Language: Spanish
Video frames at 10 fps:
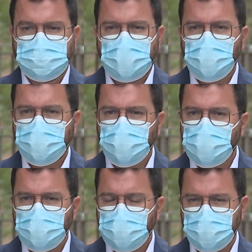de acuerdo
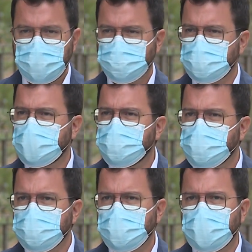con lo que nos está
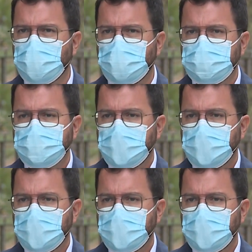permitido